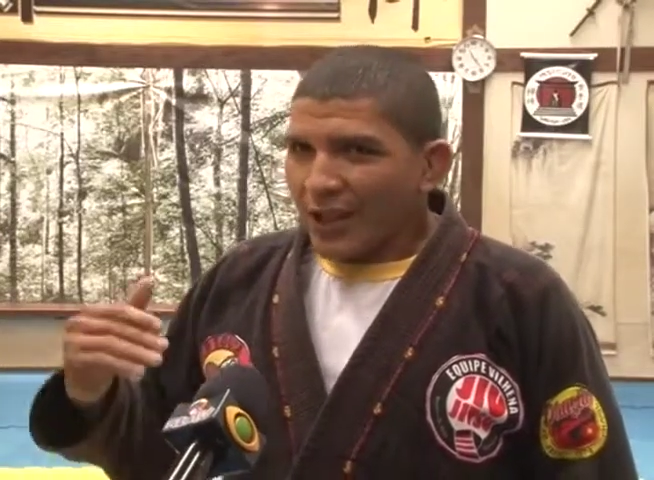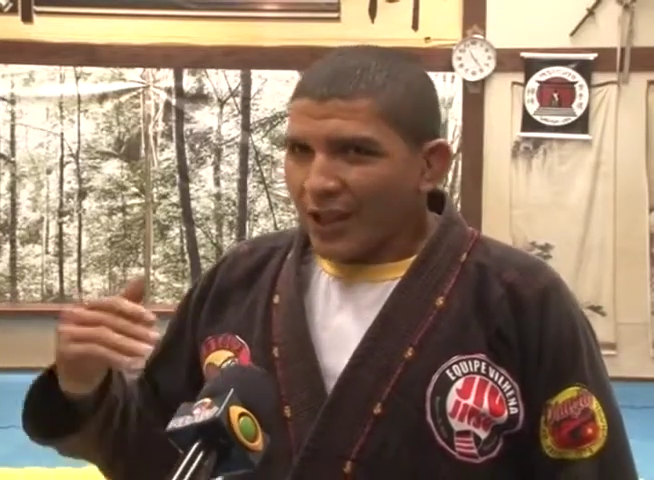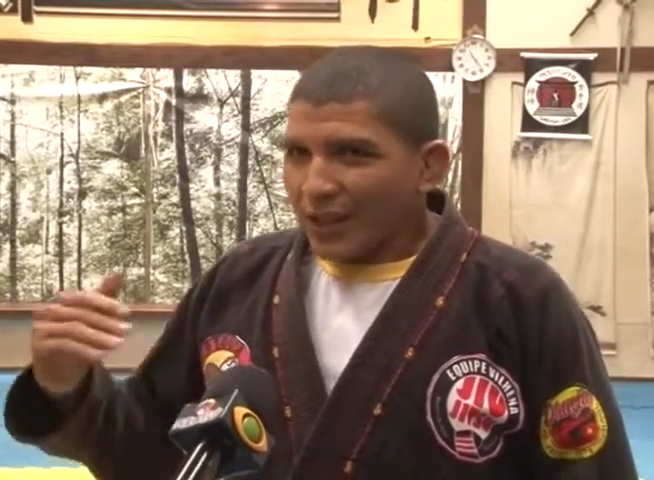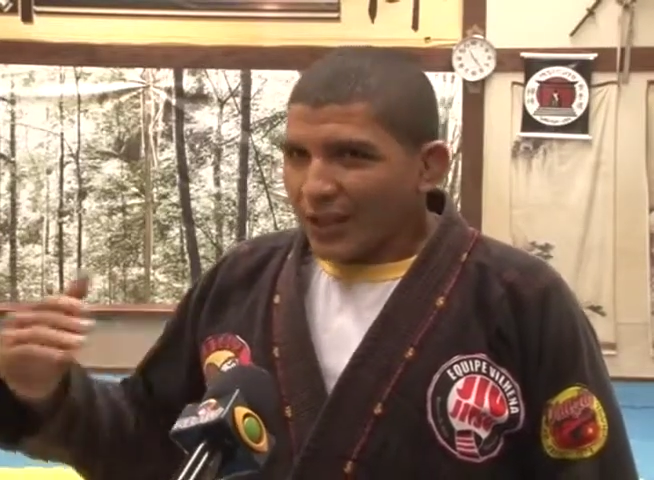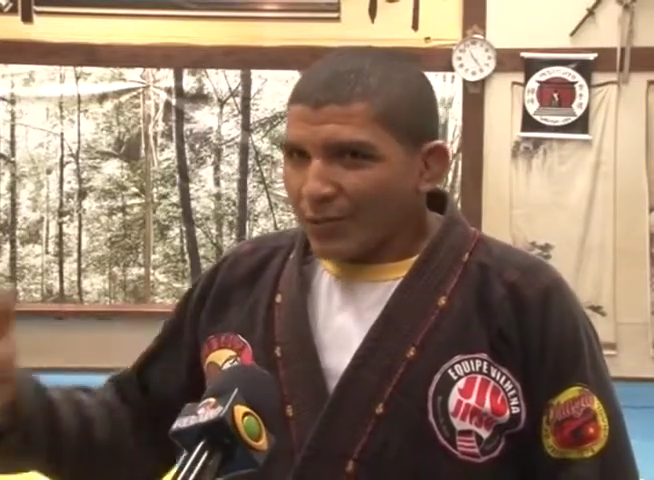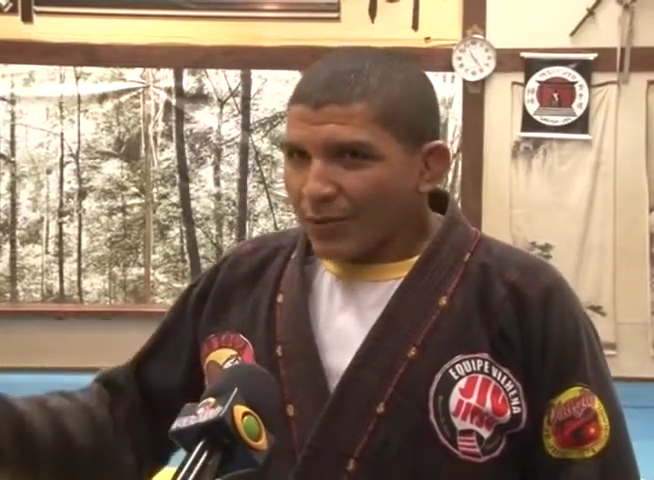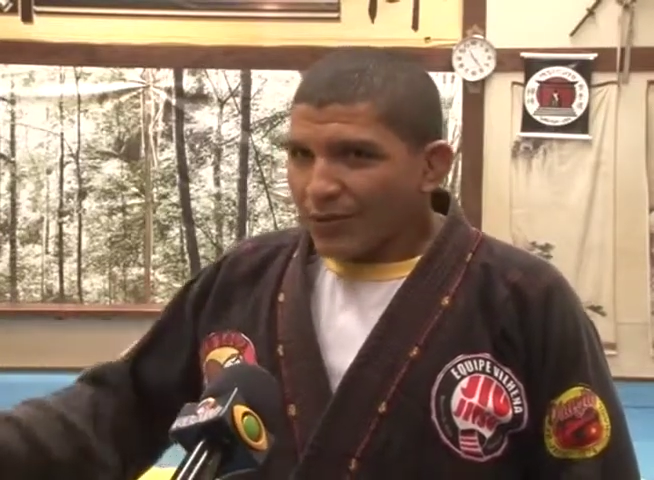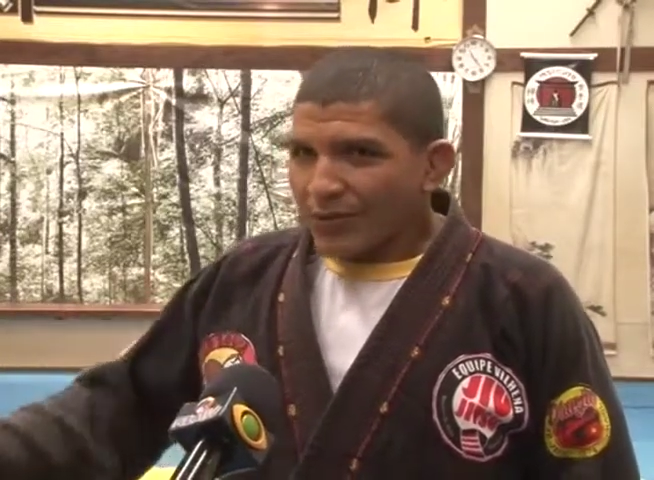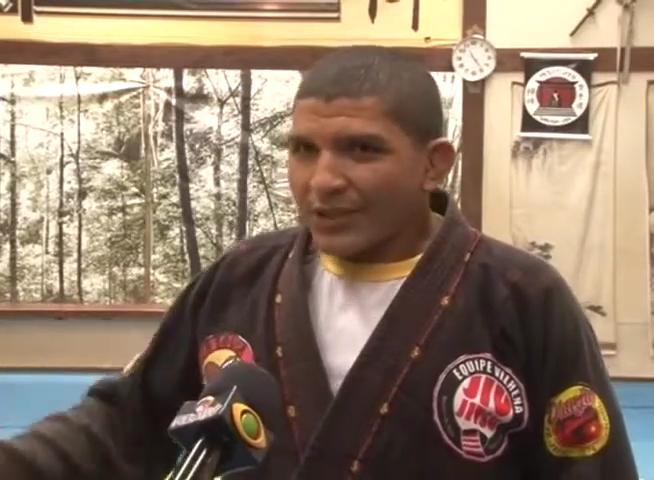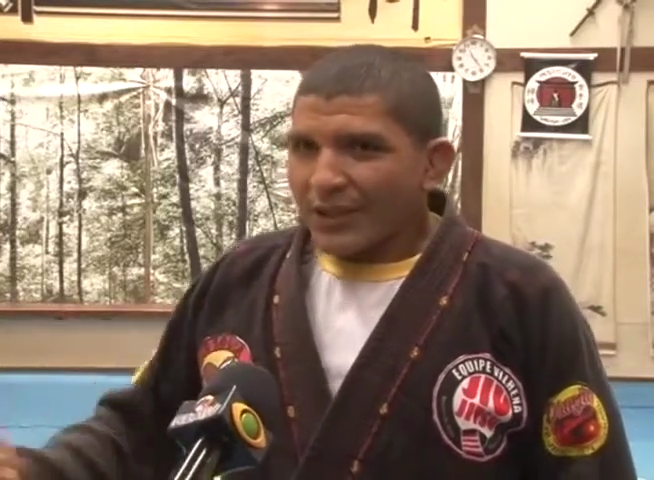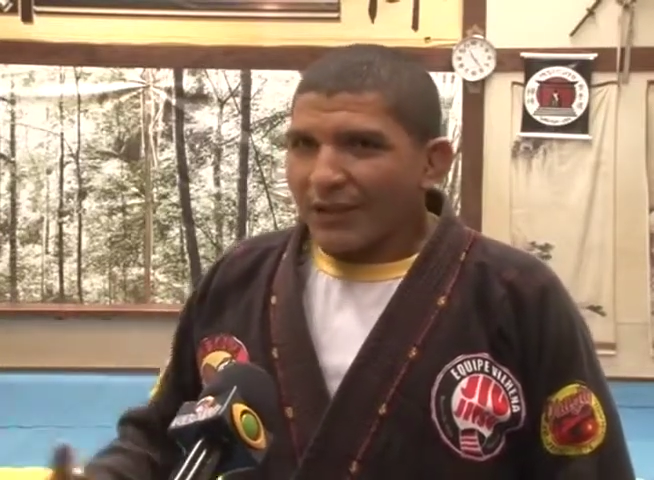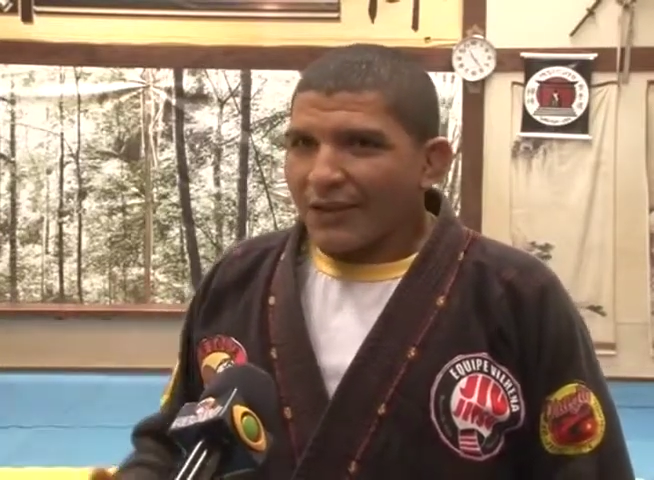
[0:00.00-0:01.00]
aquelas
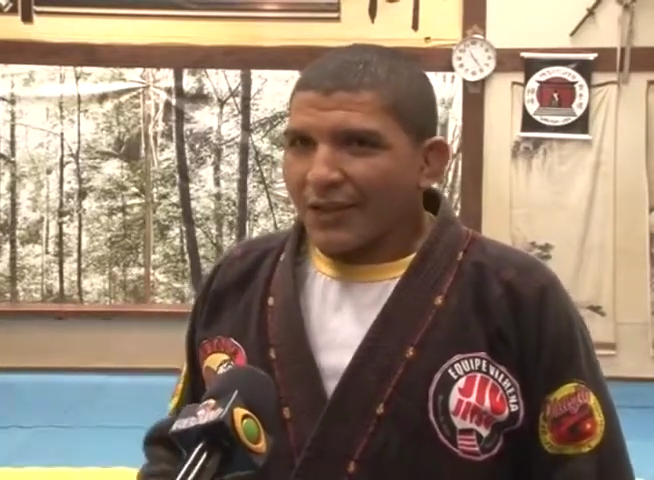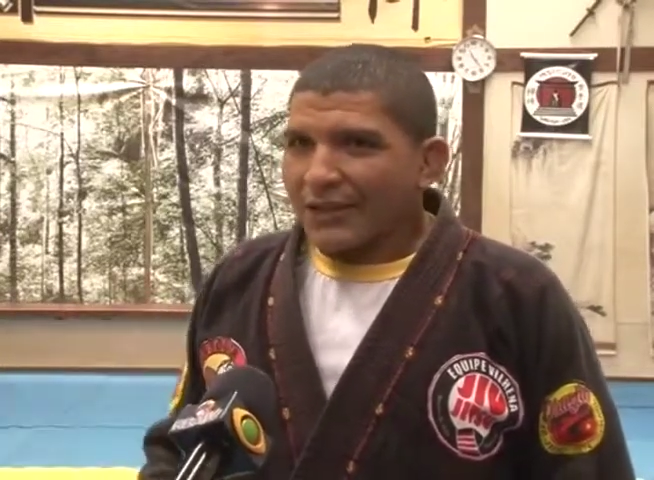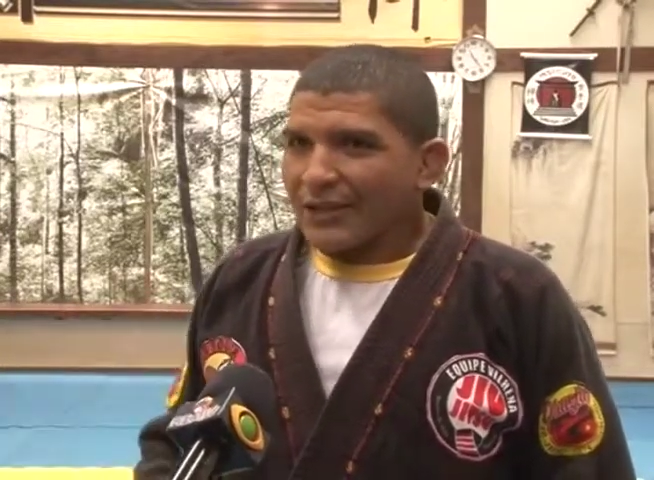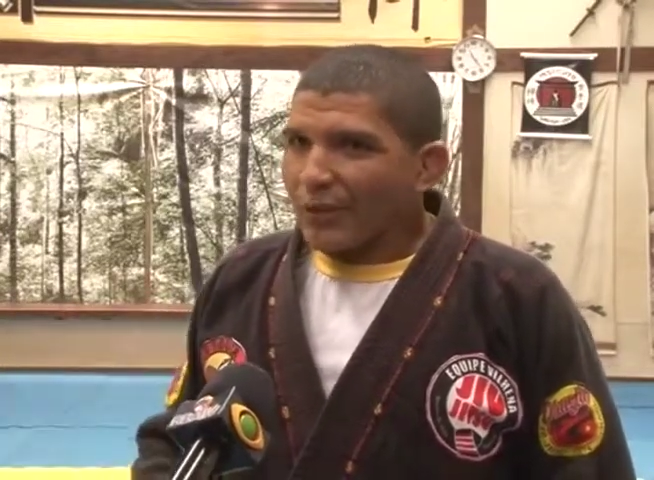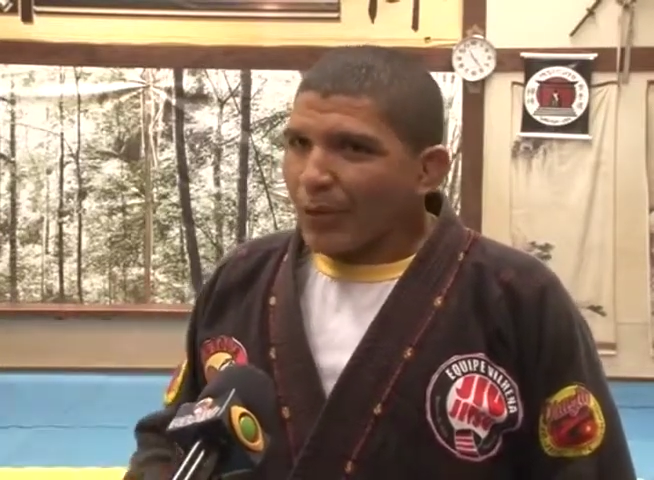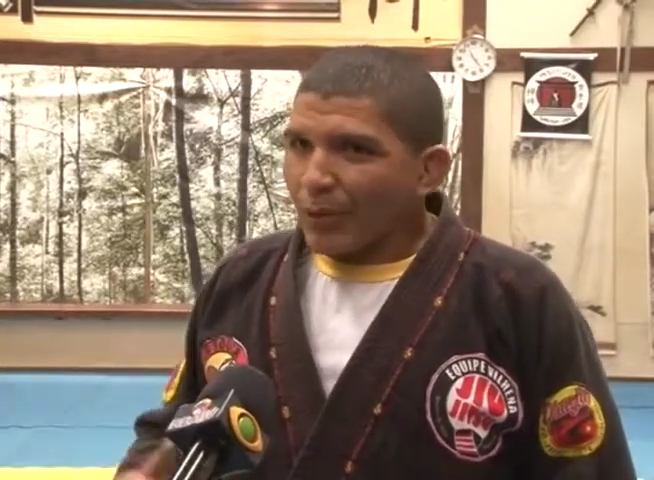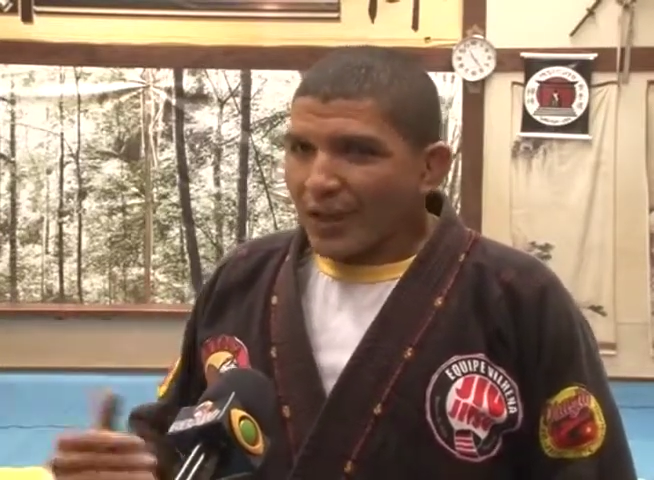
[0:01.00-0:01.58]
pessoas que estavam ali, sempre